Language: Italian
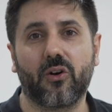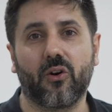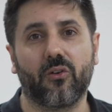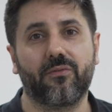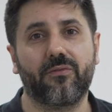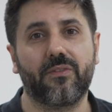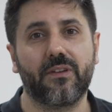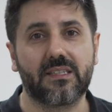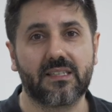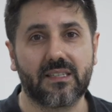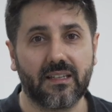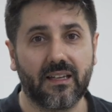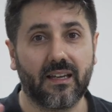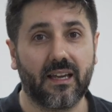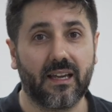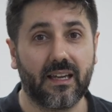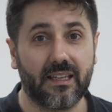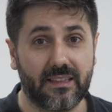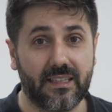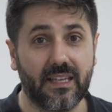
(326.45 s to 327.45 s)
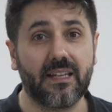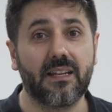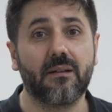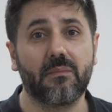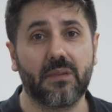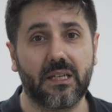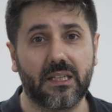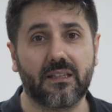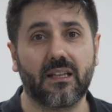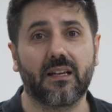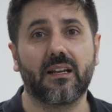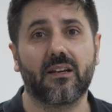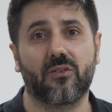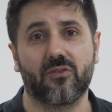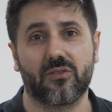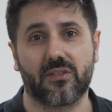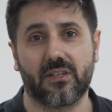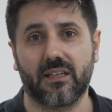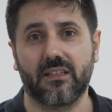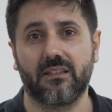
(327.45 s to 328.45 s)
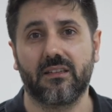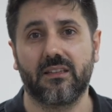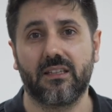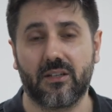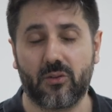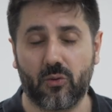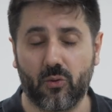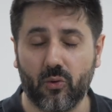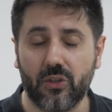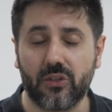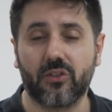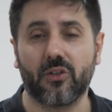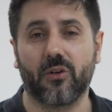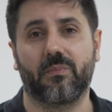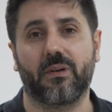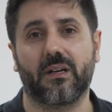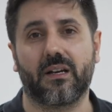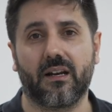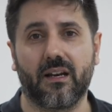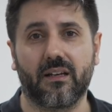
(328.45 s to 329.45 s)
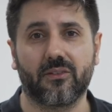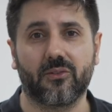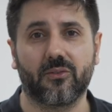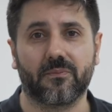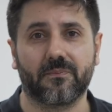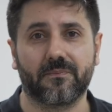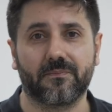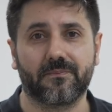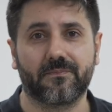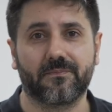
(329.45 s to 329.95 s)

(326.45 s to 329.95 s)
office e tieni a mente le cose che, di cui ti ho parlato.